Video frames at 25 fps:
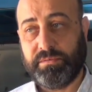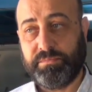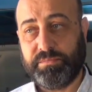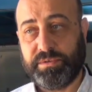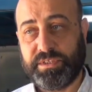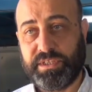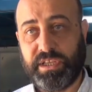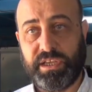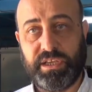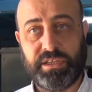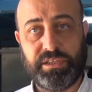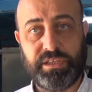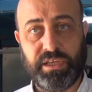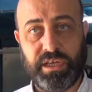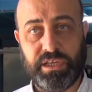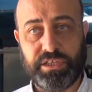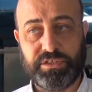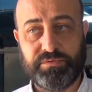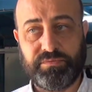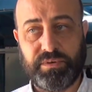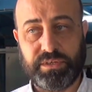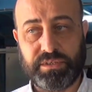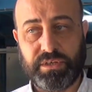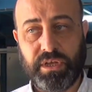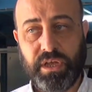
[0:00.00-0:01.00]
bize
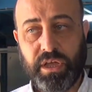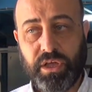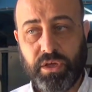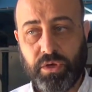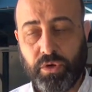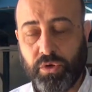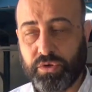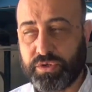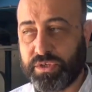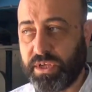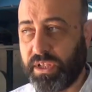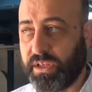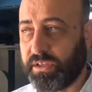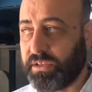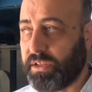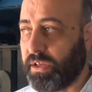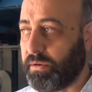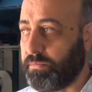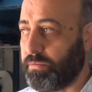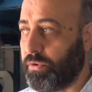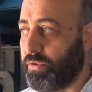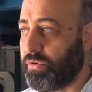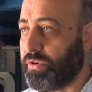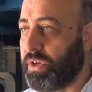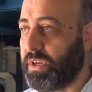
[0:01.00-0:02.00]
ihtiyaç var.
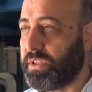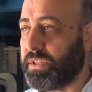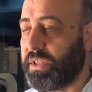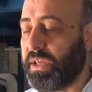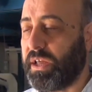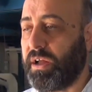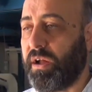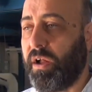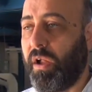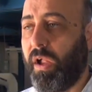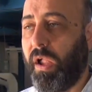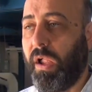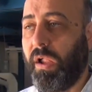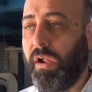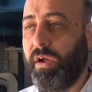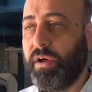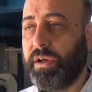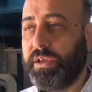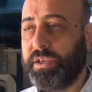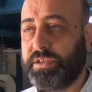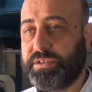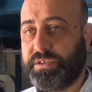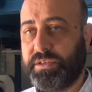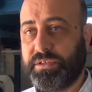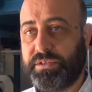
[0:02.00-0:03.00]
Özellikle bölgede
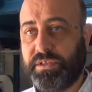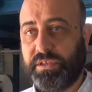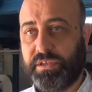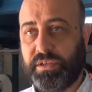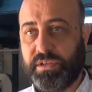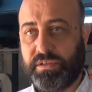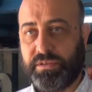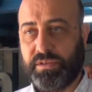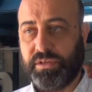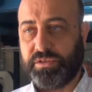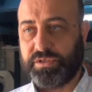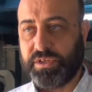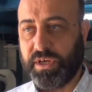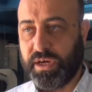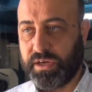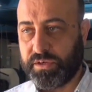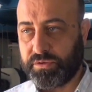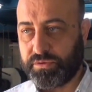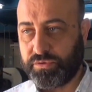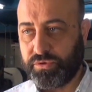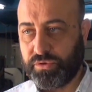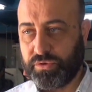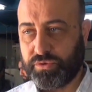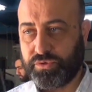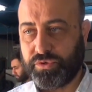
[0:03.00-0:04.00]
işsizlik gittikçe
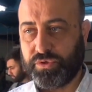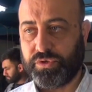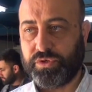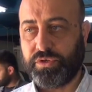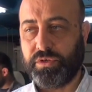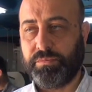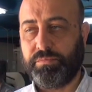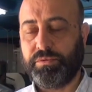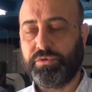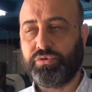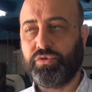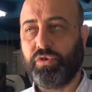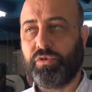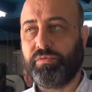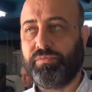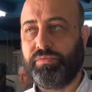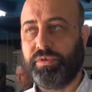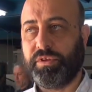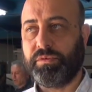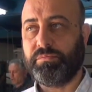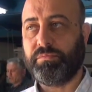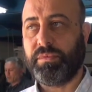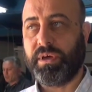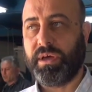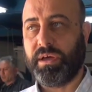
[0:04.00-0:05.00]
artıyor çünkü birçok
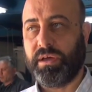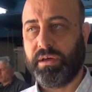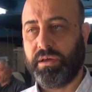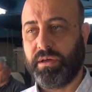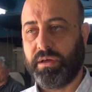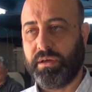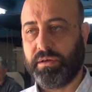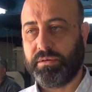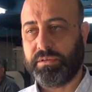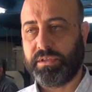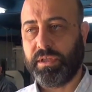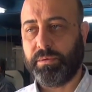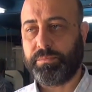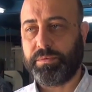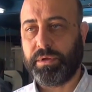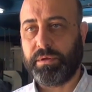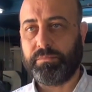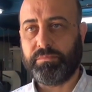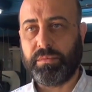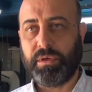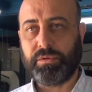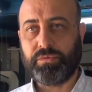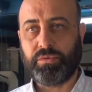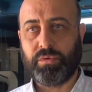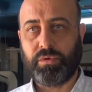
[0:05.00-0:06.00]
firma
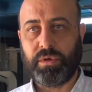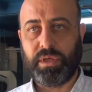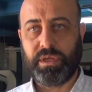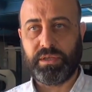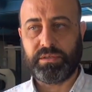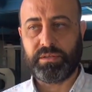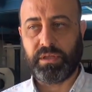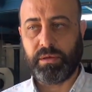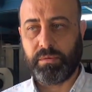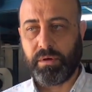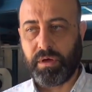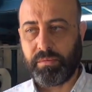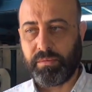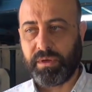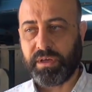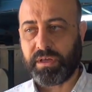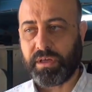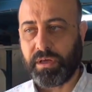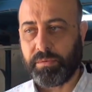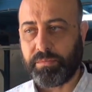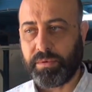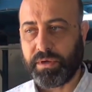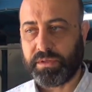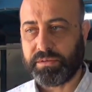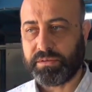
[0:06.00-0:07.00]
depremden dolayı tamamen
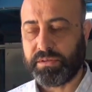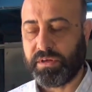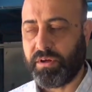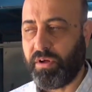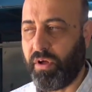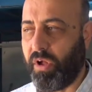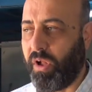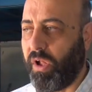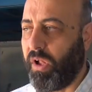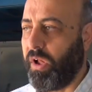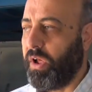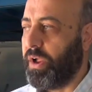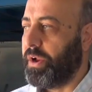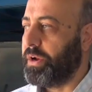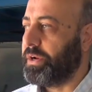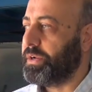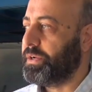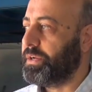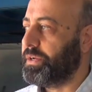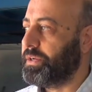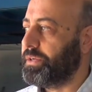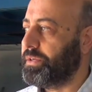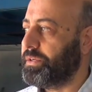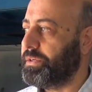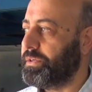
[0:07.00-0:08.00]
kapandı.
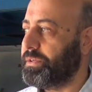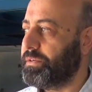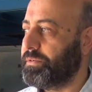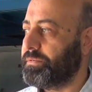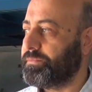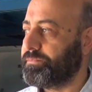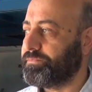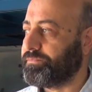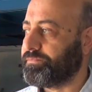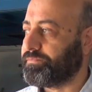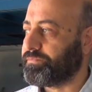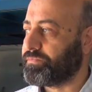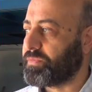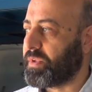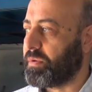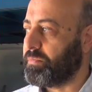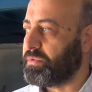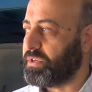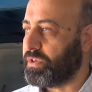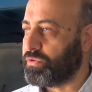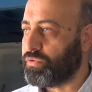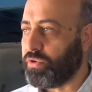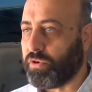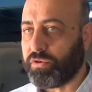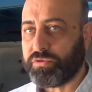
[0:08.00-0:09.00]

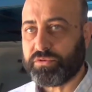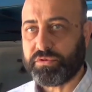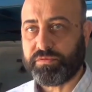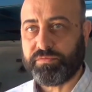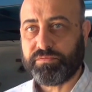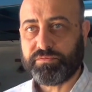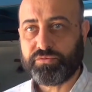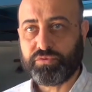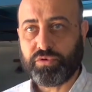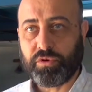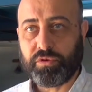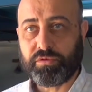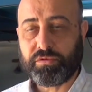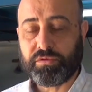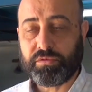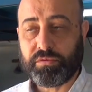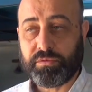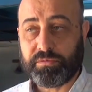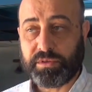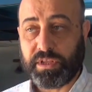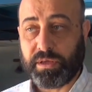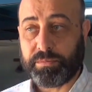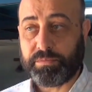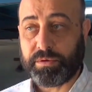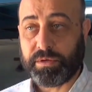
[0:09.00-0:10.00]
bize çok çok
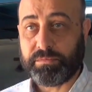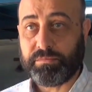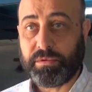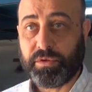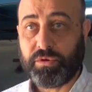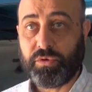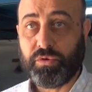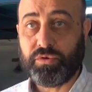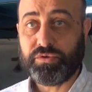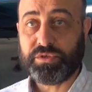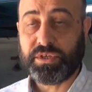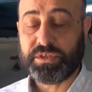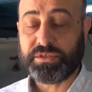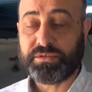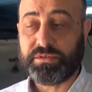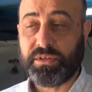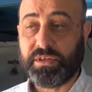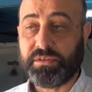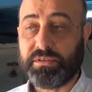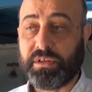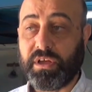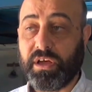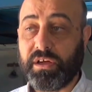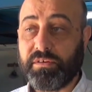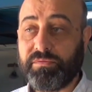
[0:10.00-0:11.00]
depremden
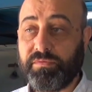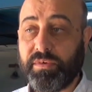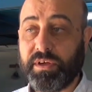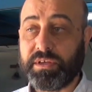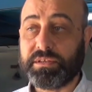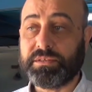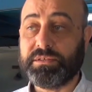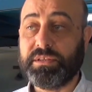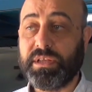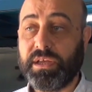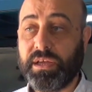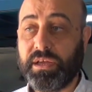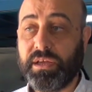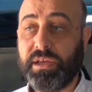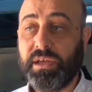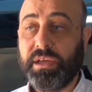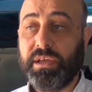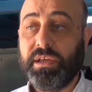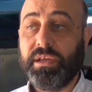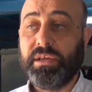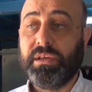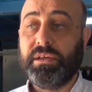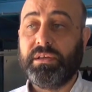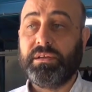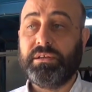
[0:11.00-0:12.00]
öncesinden daha fazla
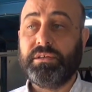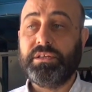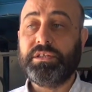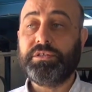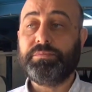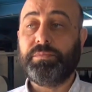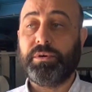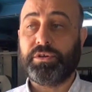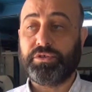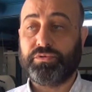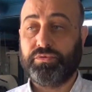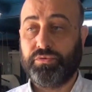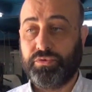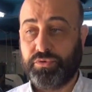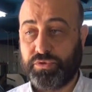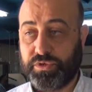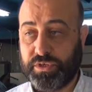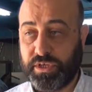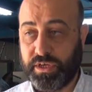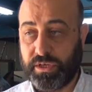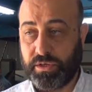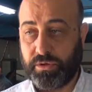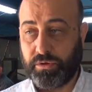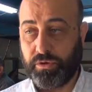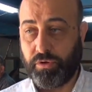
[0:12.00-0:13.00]
iş başvurusu
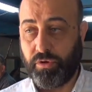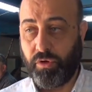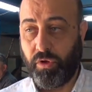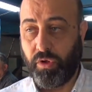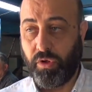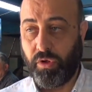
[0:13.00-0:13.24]
geliyor.